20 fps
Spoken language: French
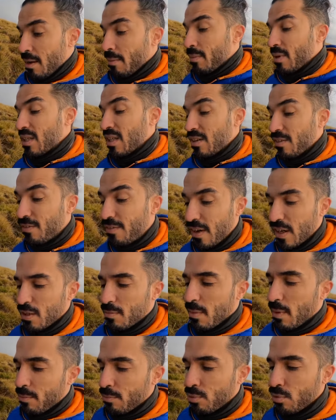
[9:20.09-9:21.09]
mais c'est
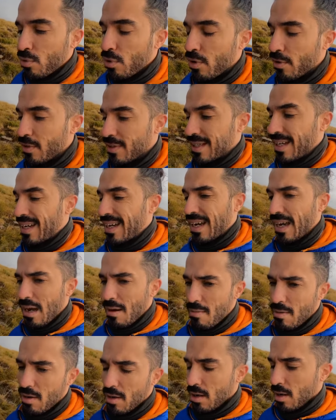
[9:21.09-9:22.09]
vachement plus
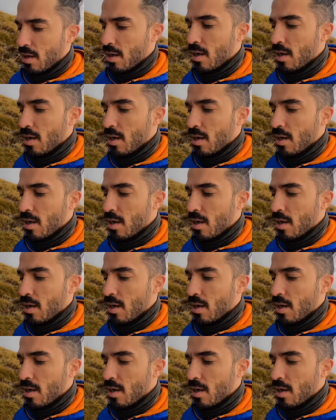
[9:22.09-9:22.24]
agréable